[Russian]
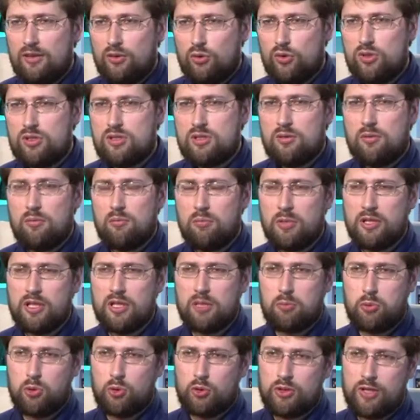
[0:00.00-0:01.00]
То есть мы
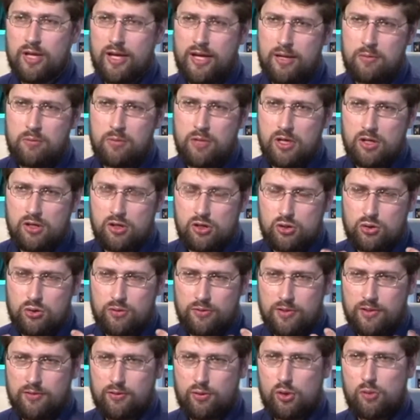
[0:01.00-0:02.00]
наблюдаем,
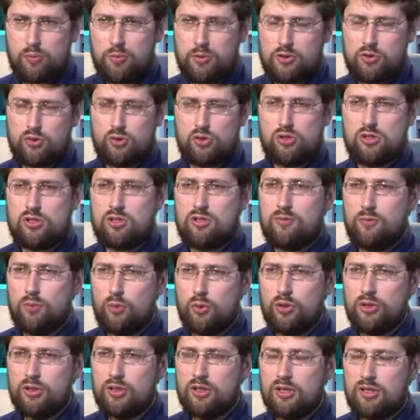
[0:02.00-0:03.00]
что в Европе
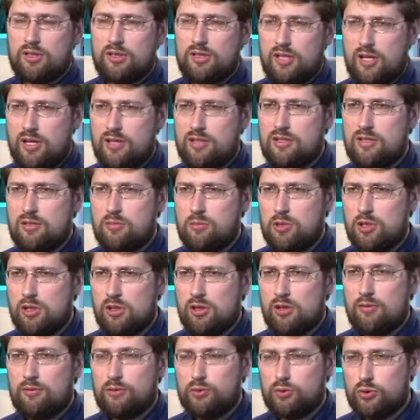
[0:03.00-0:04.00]
существует третий
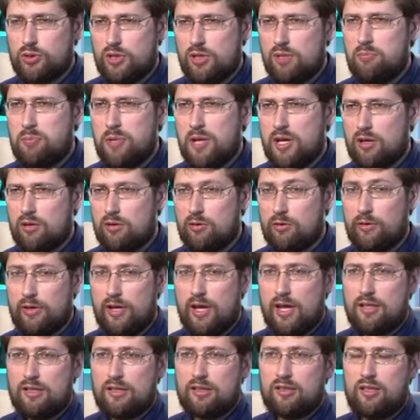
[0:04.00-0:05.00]
мир внутри первого.
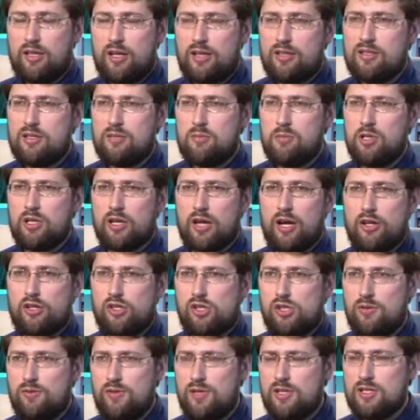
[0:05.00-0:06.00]
И этот третий мир
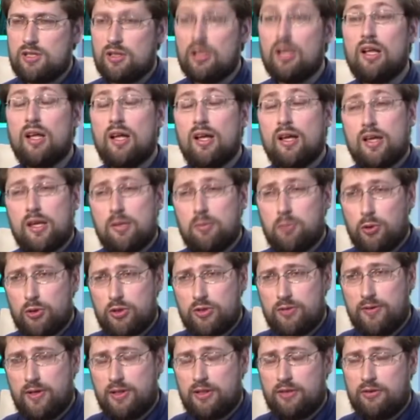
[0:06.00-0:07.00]
очевиден, и
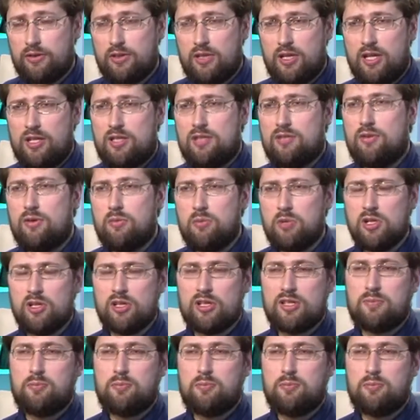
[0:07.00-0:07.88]
против этого третьего мира